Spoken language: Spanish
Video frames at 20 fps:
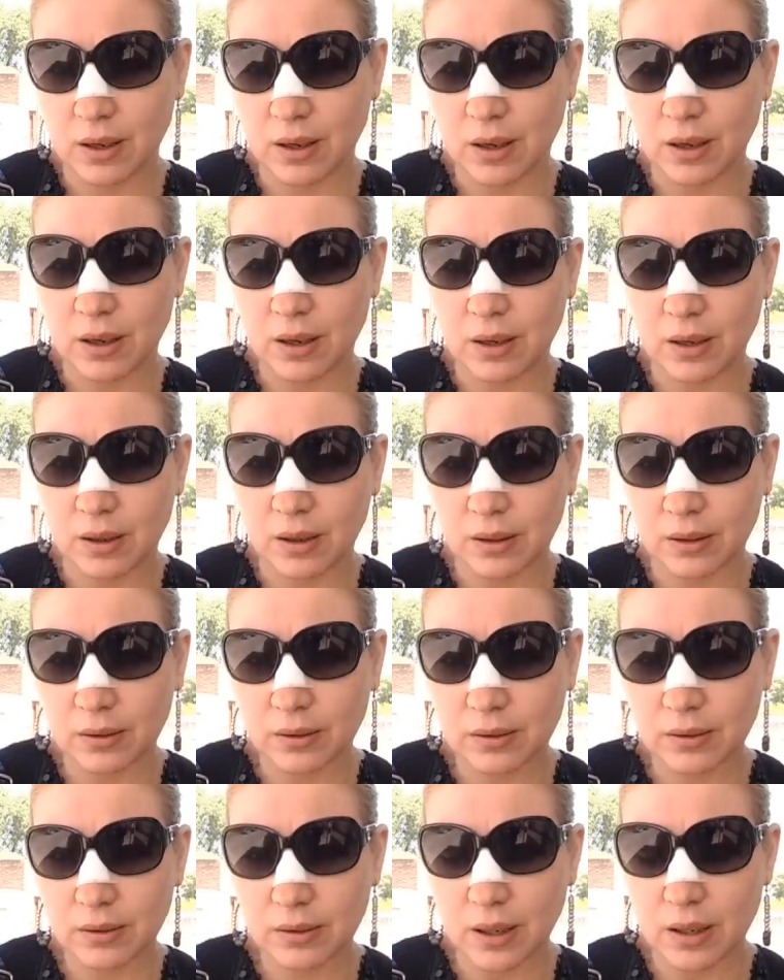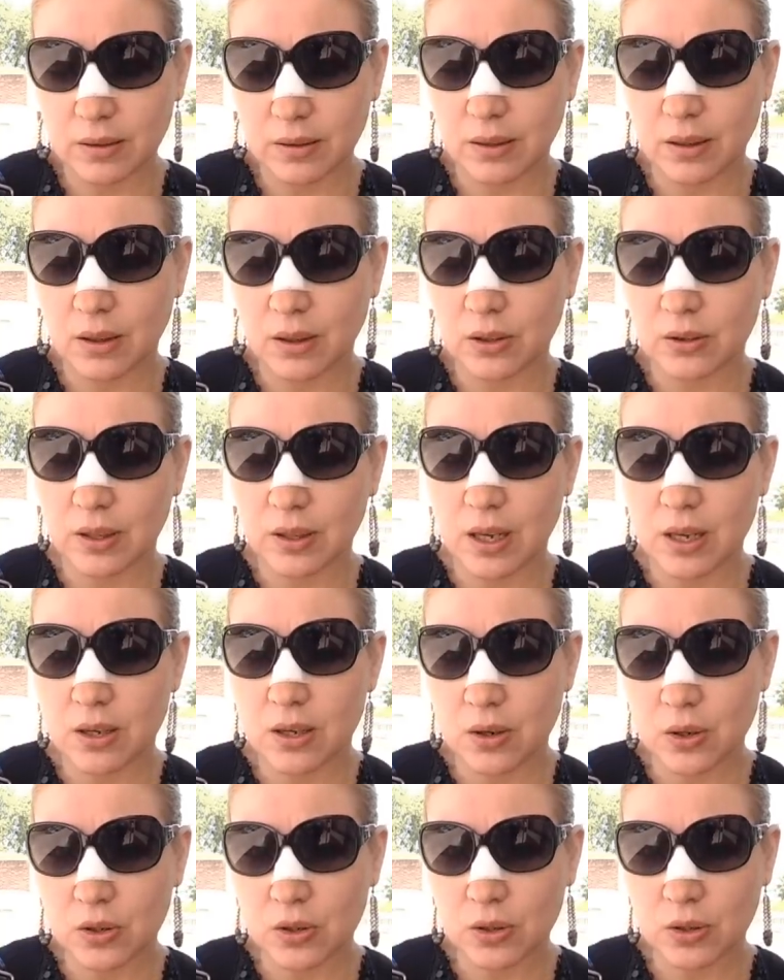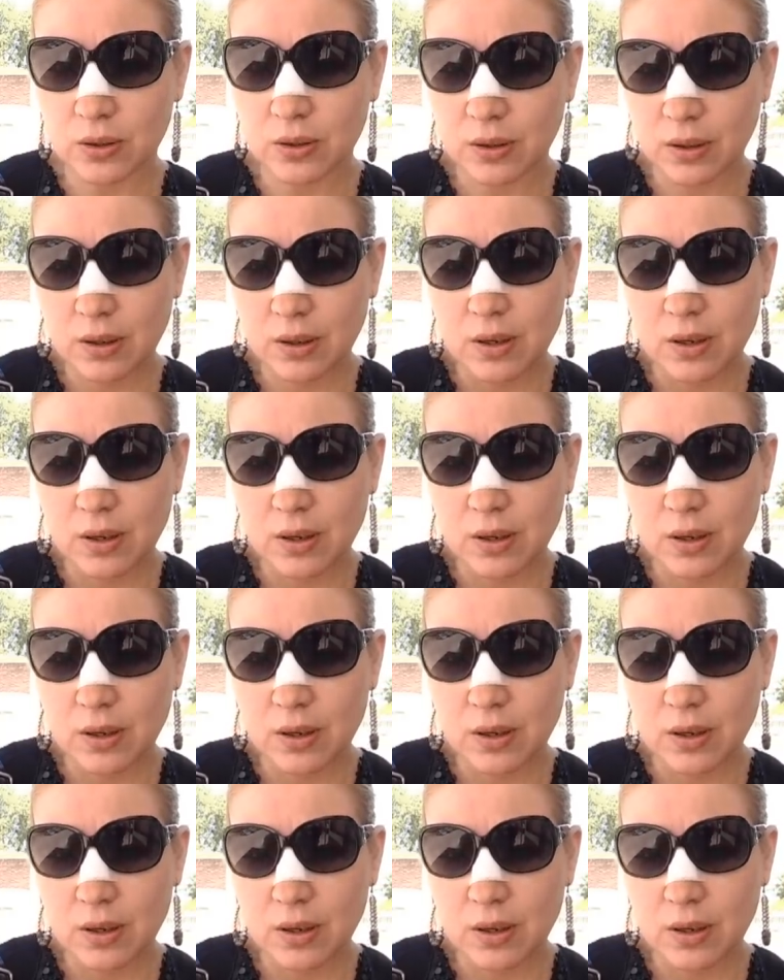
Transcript: ya casi dos años.